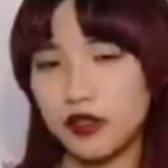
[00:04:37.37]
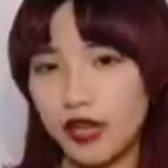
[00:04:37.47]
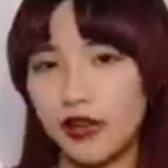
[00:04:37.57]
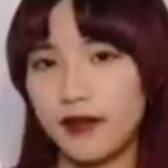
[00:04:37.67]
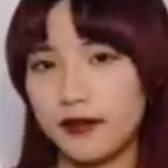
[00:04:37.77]

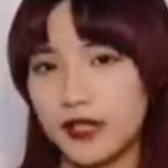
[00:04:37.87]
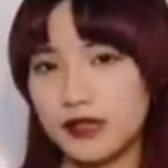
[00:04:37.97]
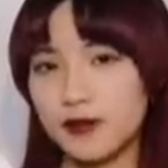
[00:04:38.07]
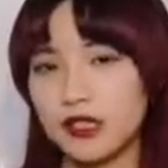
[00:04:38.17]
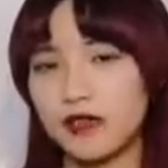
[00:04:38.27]
ら
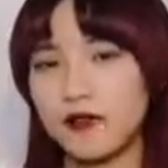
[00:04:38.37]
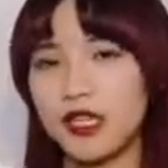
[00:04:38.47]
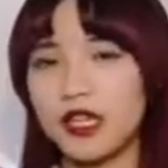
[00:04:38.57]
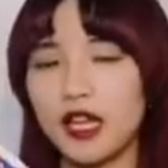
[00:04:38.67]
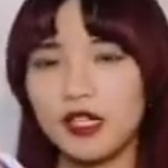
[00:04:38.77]
ネズミって見
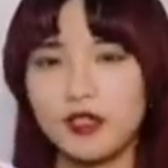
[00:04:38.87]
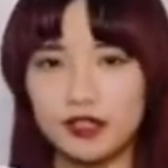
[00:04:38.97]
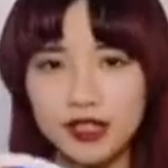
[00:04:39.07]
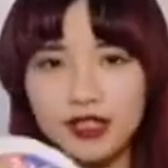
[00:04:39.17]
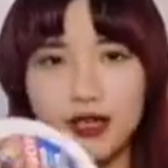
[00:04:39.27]
えないよう
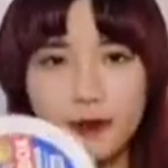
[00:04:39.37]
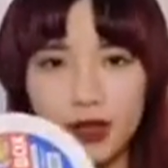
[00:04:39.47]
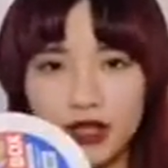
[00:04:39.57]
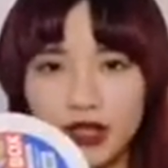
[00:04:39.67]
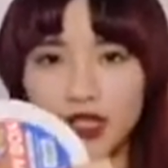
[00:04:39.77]
にタッパ
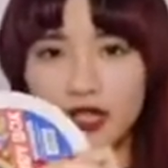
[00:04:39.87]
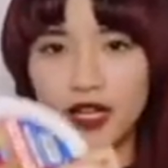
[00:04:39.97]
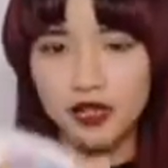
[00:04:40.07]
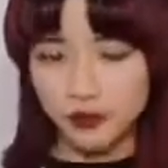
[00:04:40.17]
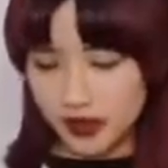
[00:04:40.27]
に入れて
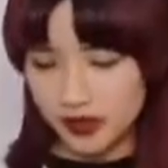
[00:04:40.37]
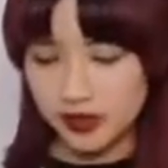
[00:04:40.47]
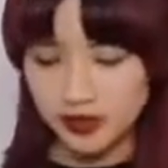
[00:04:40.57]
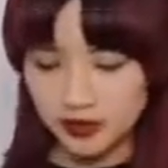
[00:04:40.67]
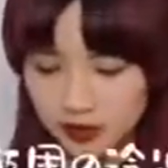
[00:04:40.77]
あります
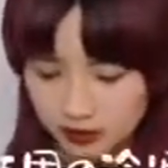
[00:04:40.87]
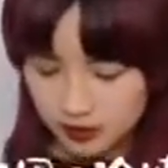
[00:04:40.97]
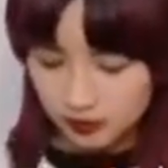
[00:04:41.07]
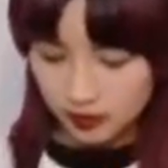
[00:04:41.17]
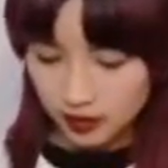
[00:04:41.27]

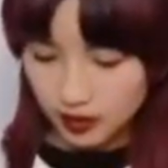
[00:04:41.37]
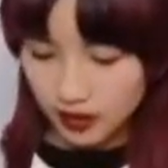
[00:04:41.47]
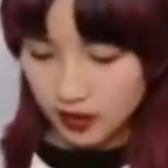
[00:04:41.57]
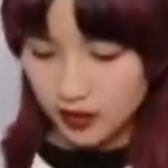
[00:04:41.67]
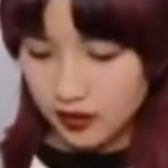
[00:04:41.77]

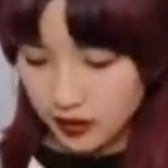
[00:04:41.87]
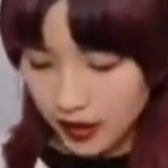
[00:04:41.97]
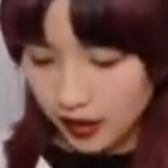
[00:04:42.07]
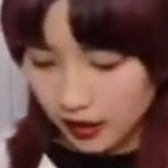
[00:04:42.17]
で